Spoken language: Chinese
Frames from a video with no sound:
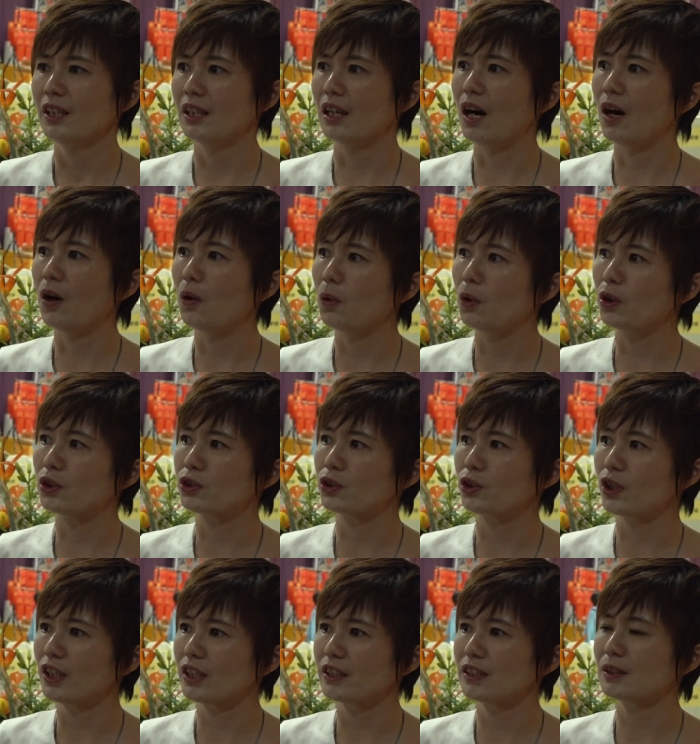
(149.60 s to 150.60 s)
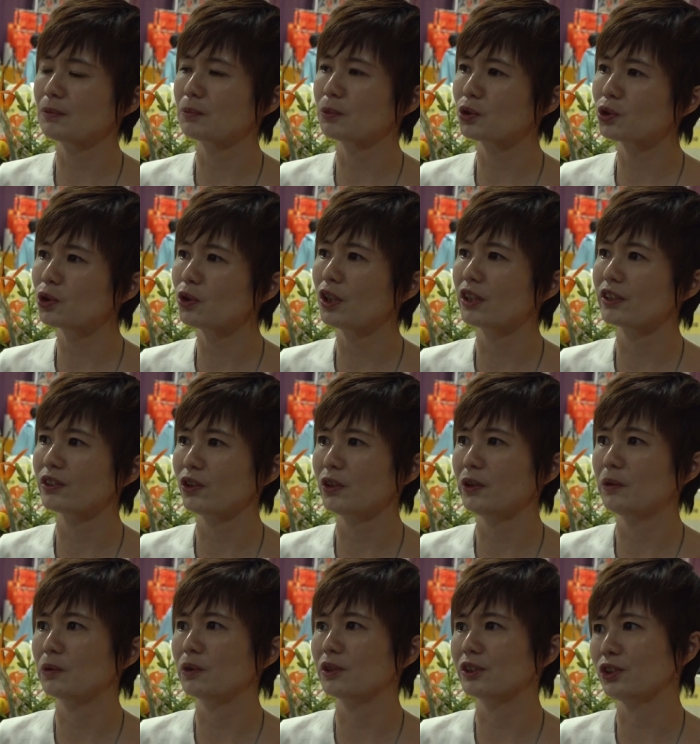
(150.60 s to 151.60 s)
然后我觉得是不错，所
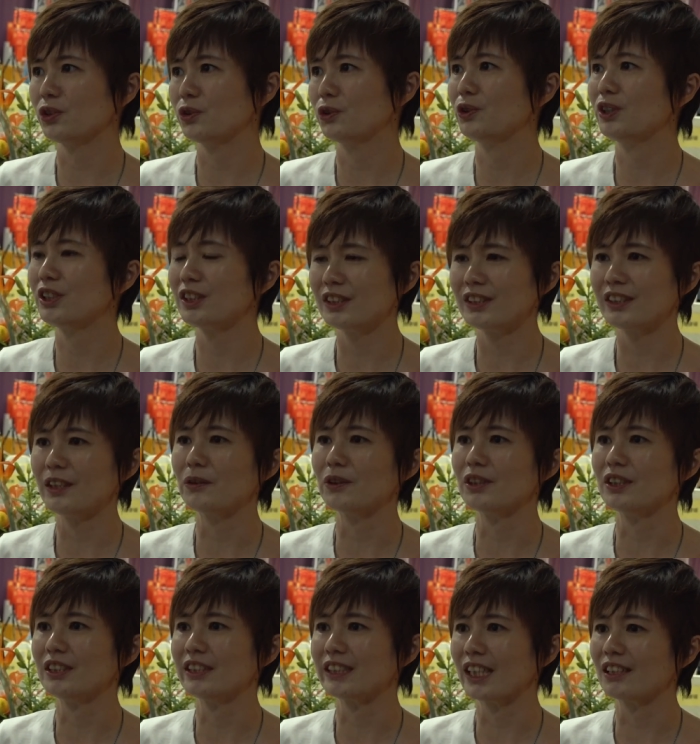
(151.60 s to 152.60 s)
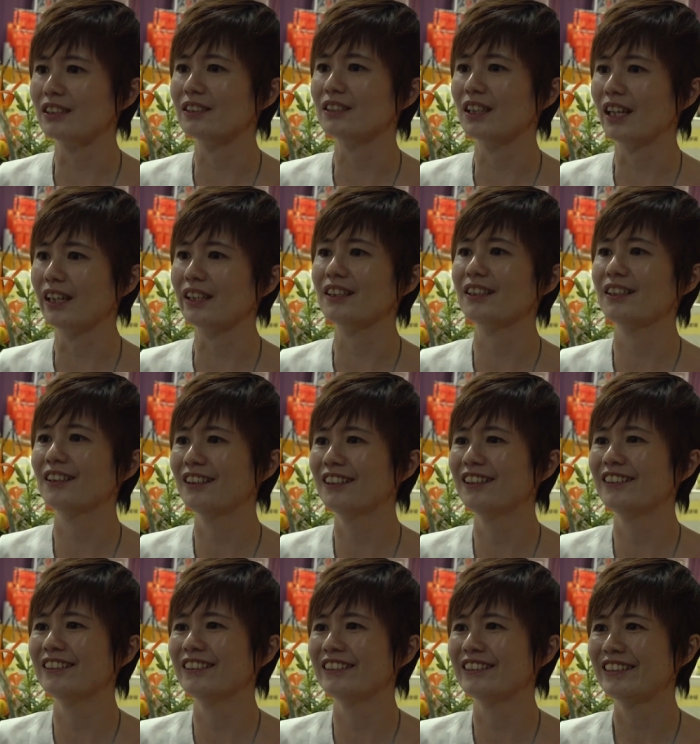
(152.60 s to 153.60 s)
以我就一直叫我的家人
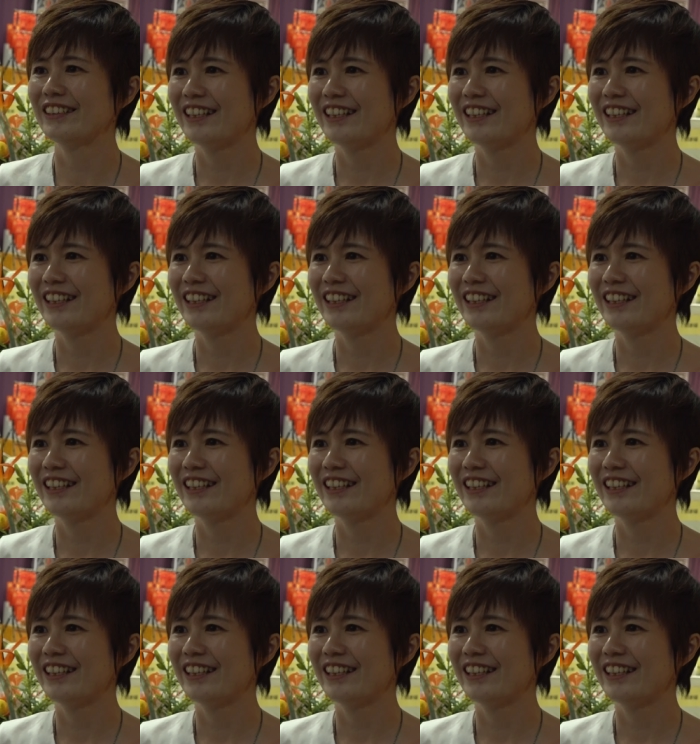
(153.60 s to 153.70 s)
来。